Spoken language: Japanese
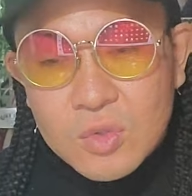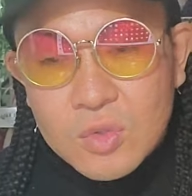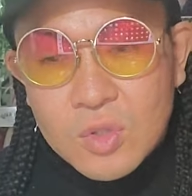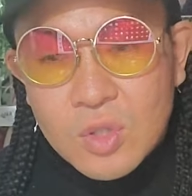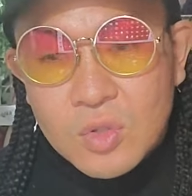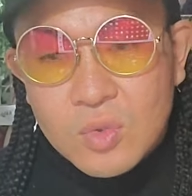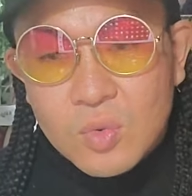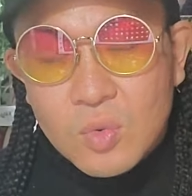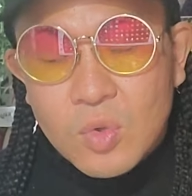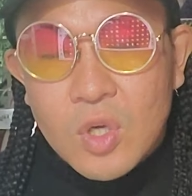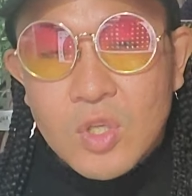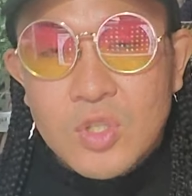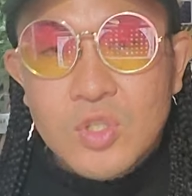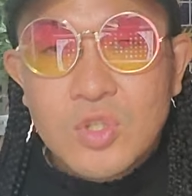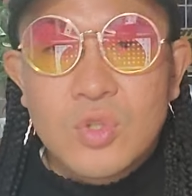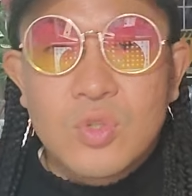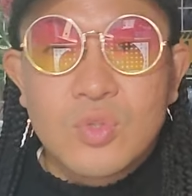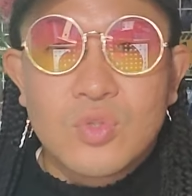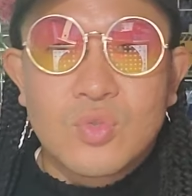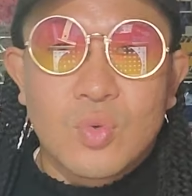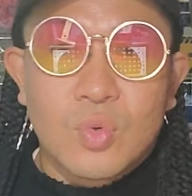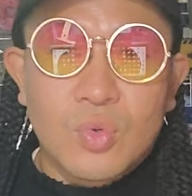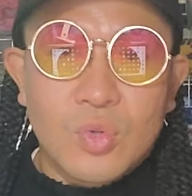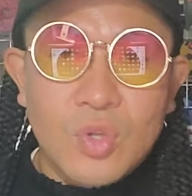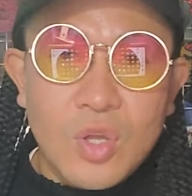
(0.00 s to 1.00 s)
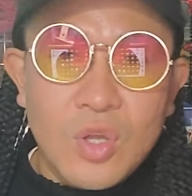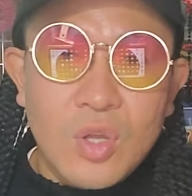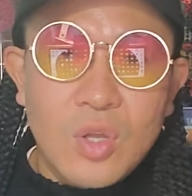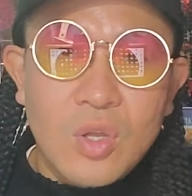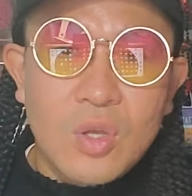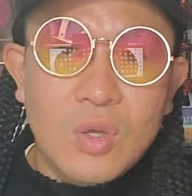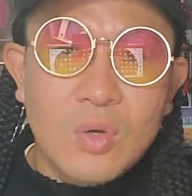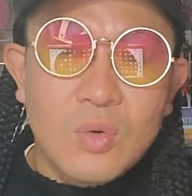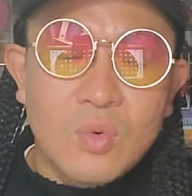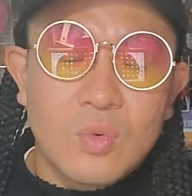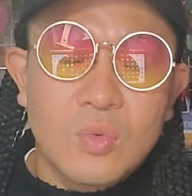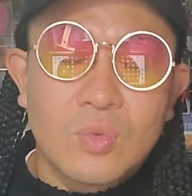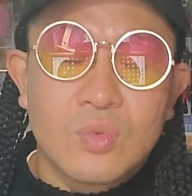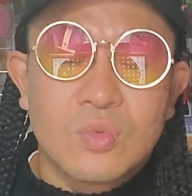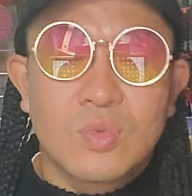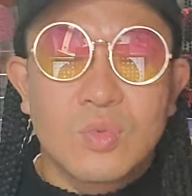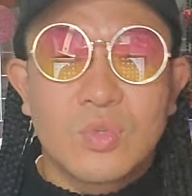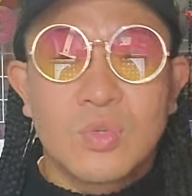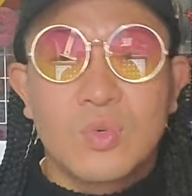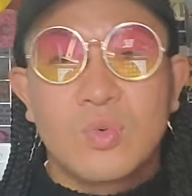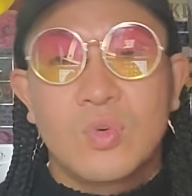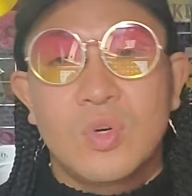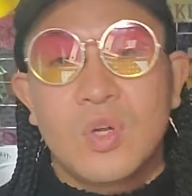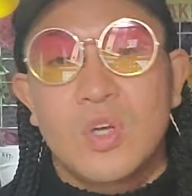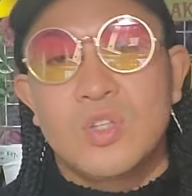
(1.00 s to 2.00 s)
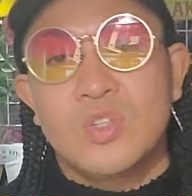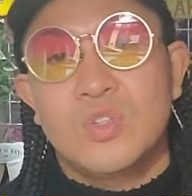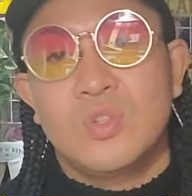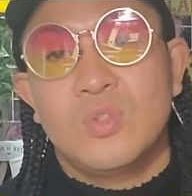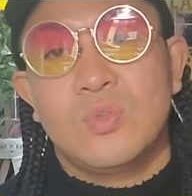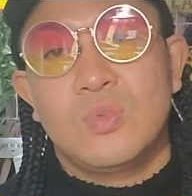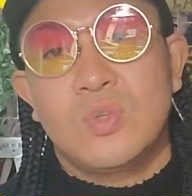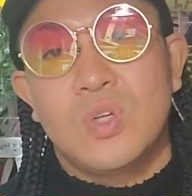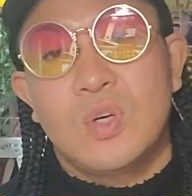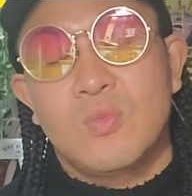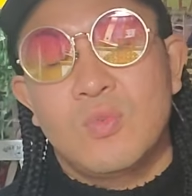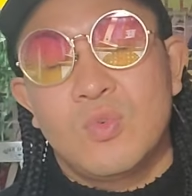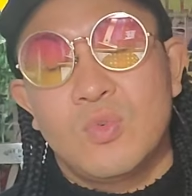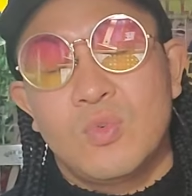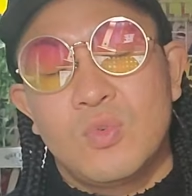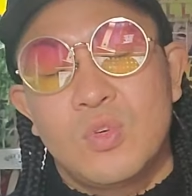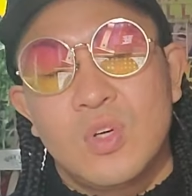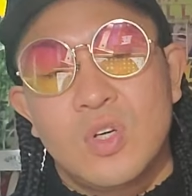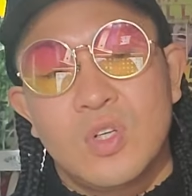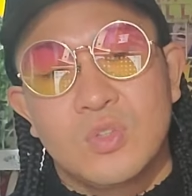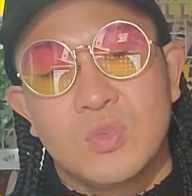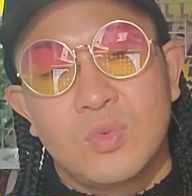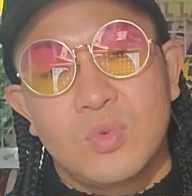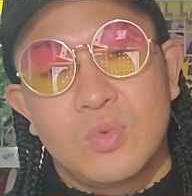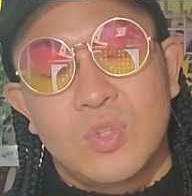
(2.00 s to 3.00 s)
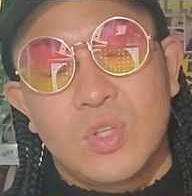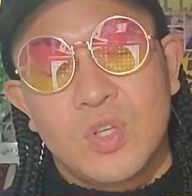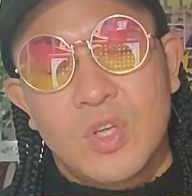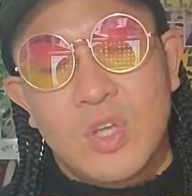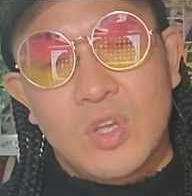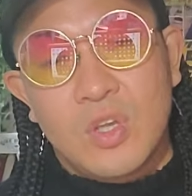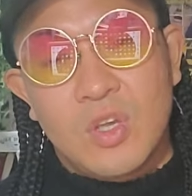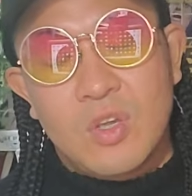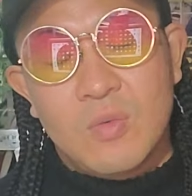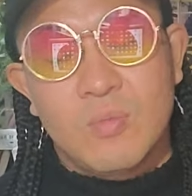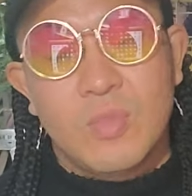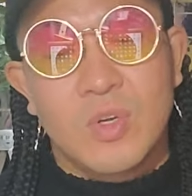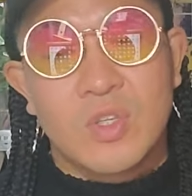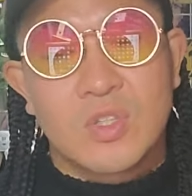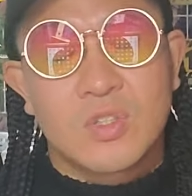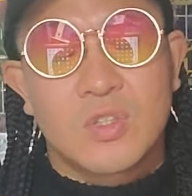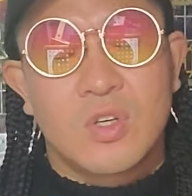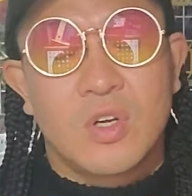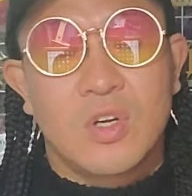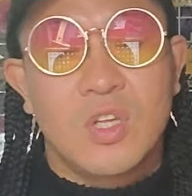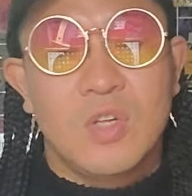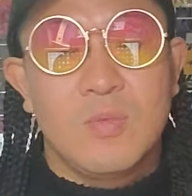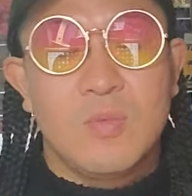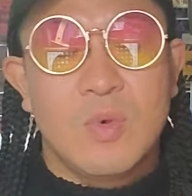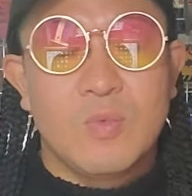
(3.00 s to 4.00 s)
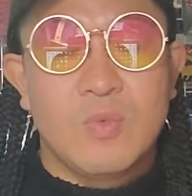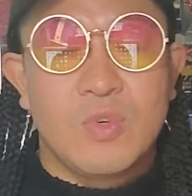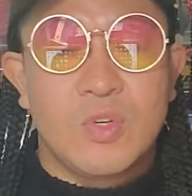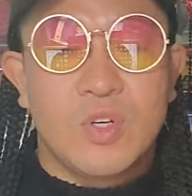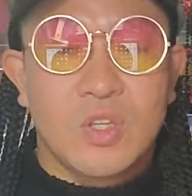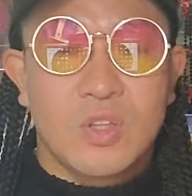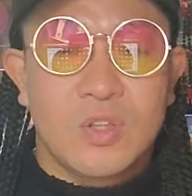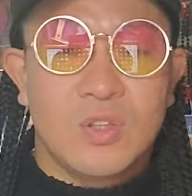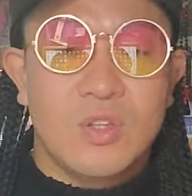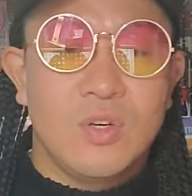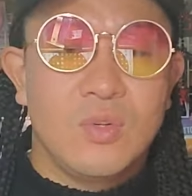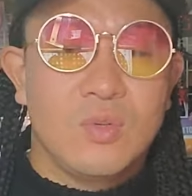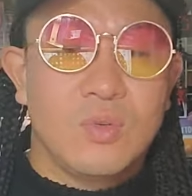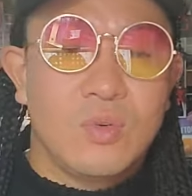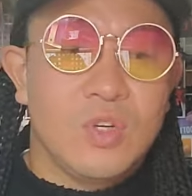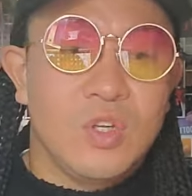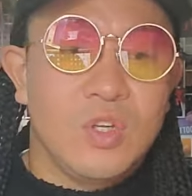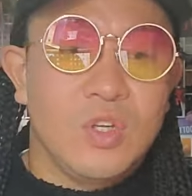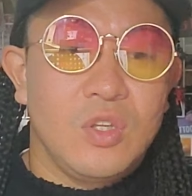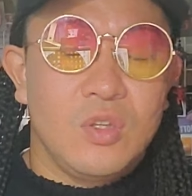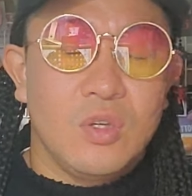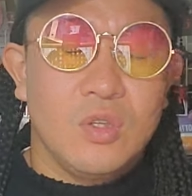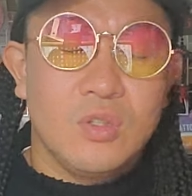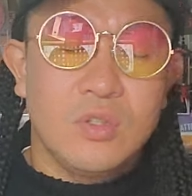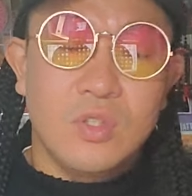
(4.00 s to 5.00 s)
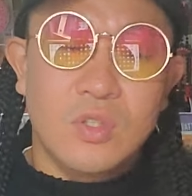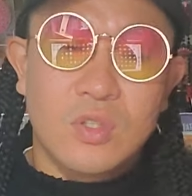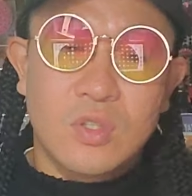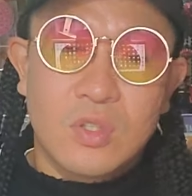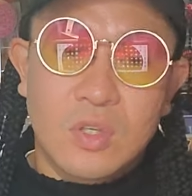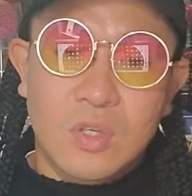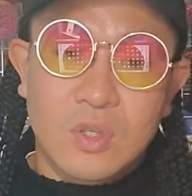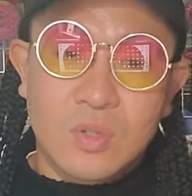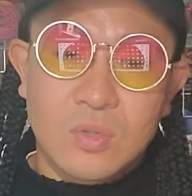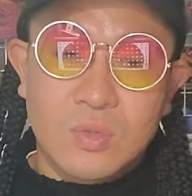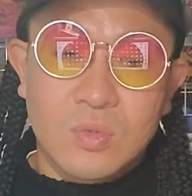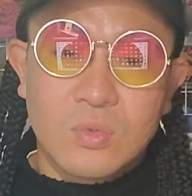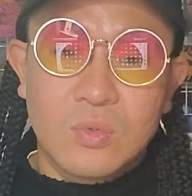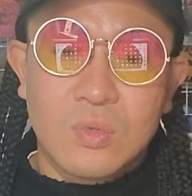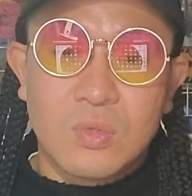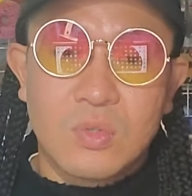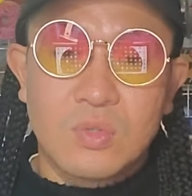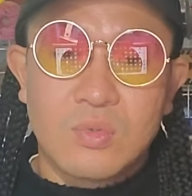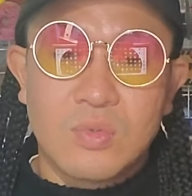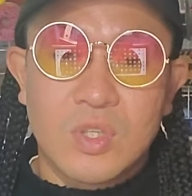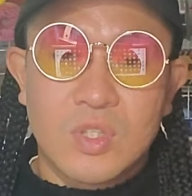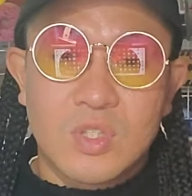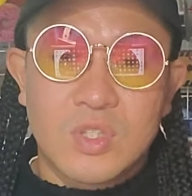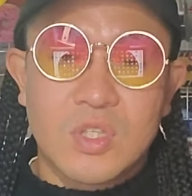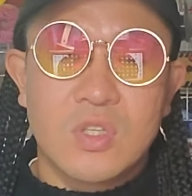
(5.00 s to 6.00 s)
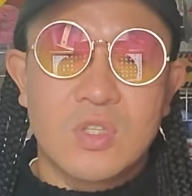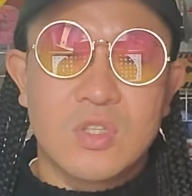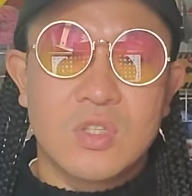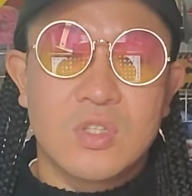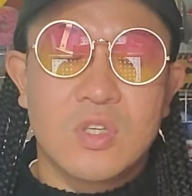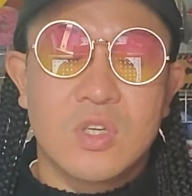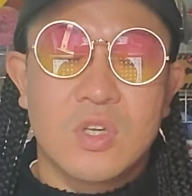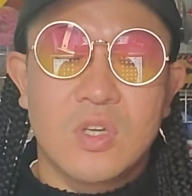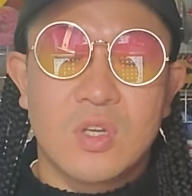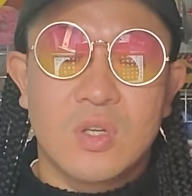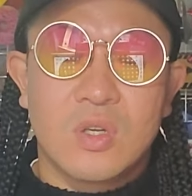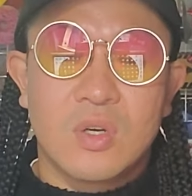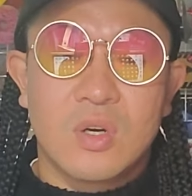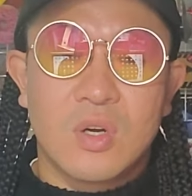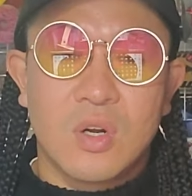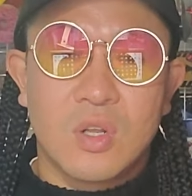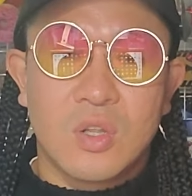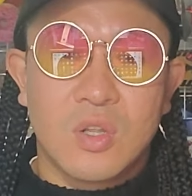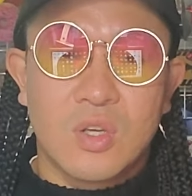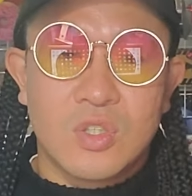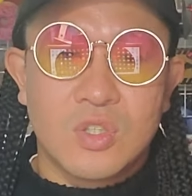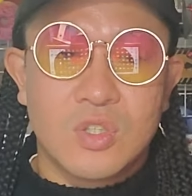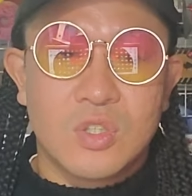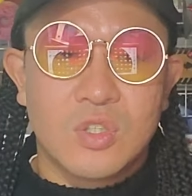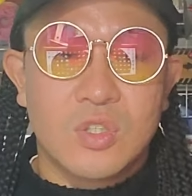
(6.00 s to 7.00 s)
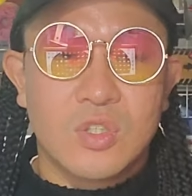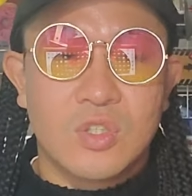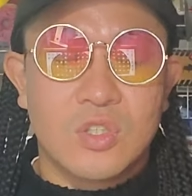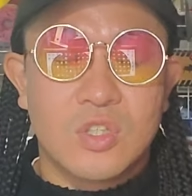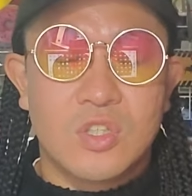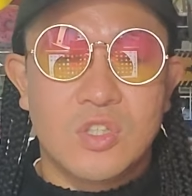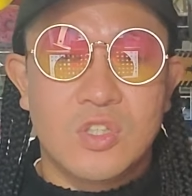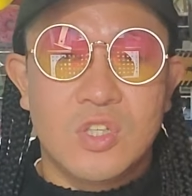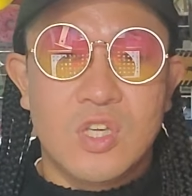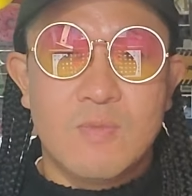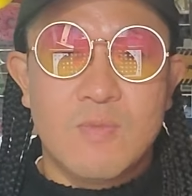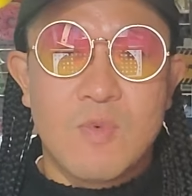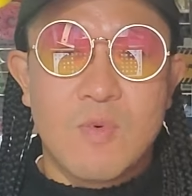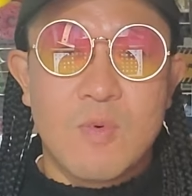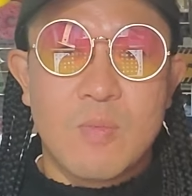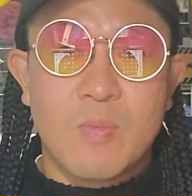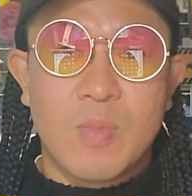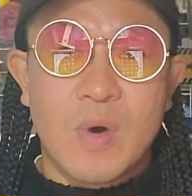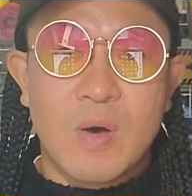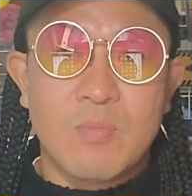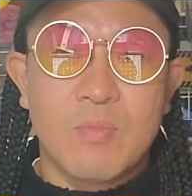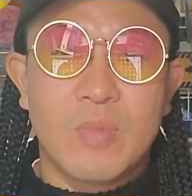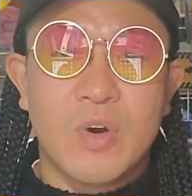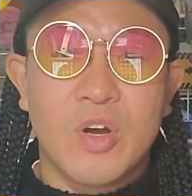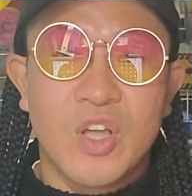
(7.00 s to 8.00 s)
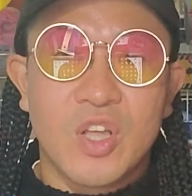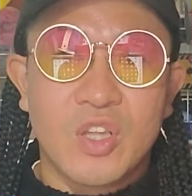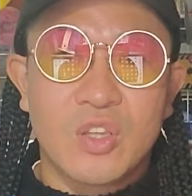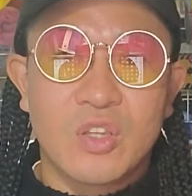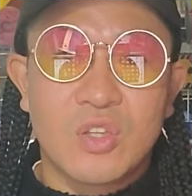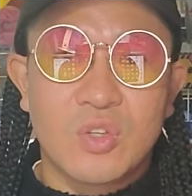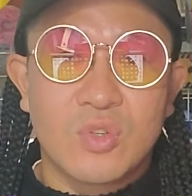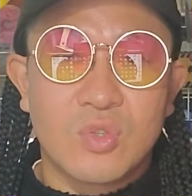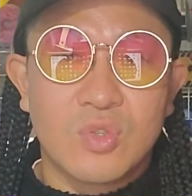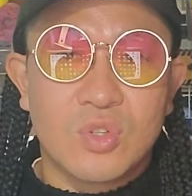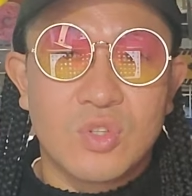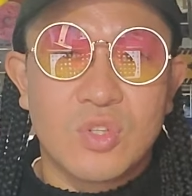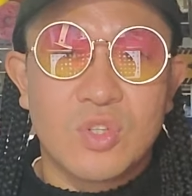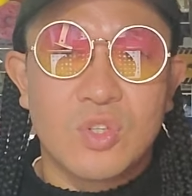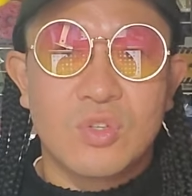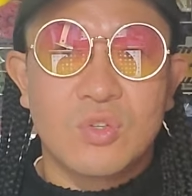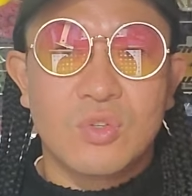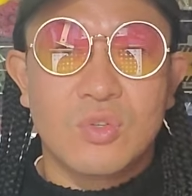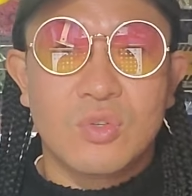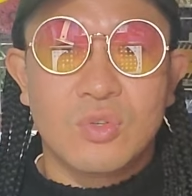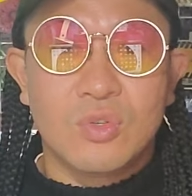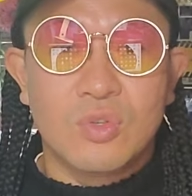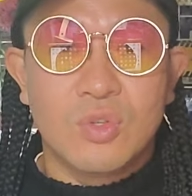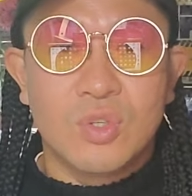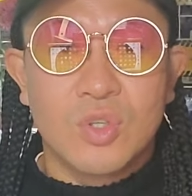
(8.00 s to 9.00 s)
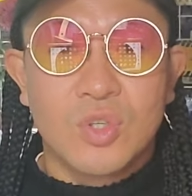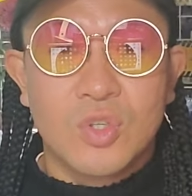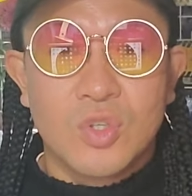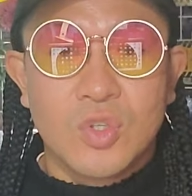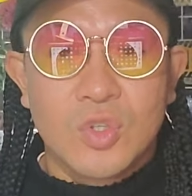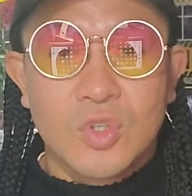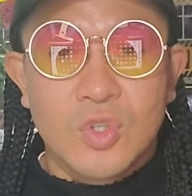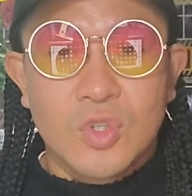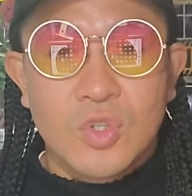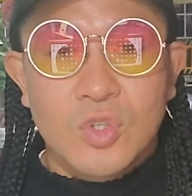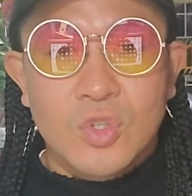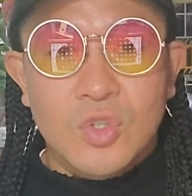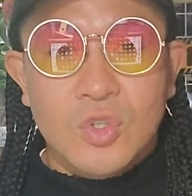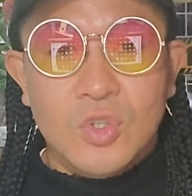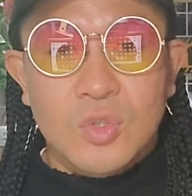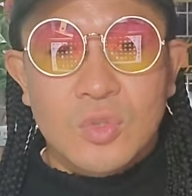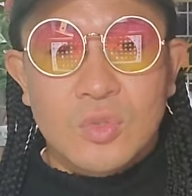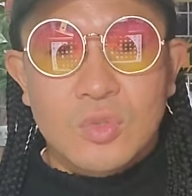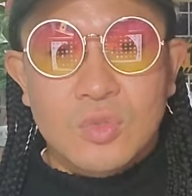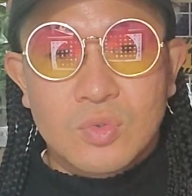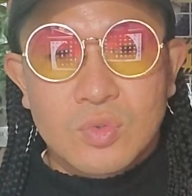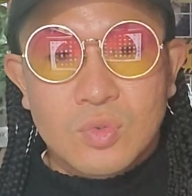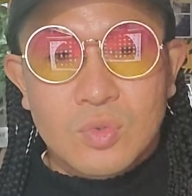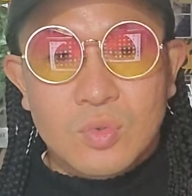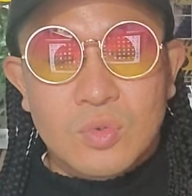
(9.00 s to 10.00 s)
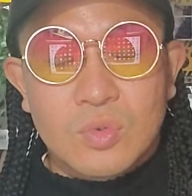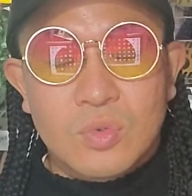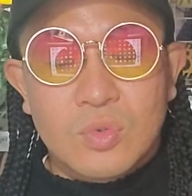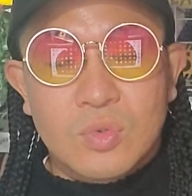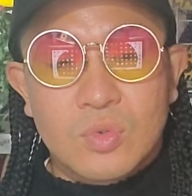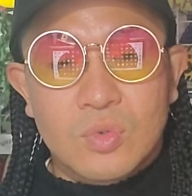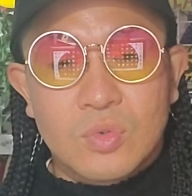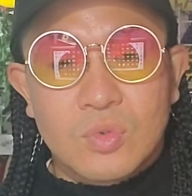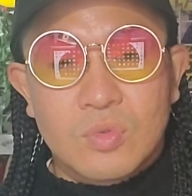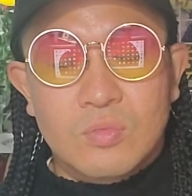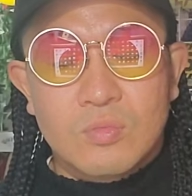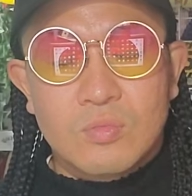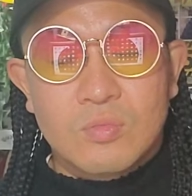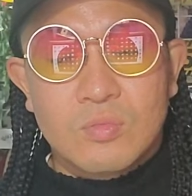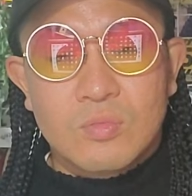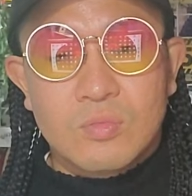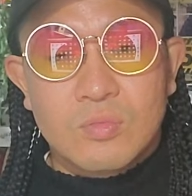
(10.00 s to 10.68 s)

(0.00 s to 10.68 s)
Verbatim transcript: だっておかしいですよね。本当に同じようなものがそんだけ厳罰化に今向かってるのに、なぜかアルコールは全然あれだし、CM をバンバンやってるっていう、そう。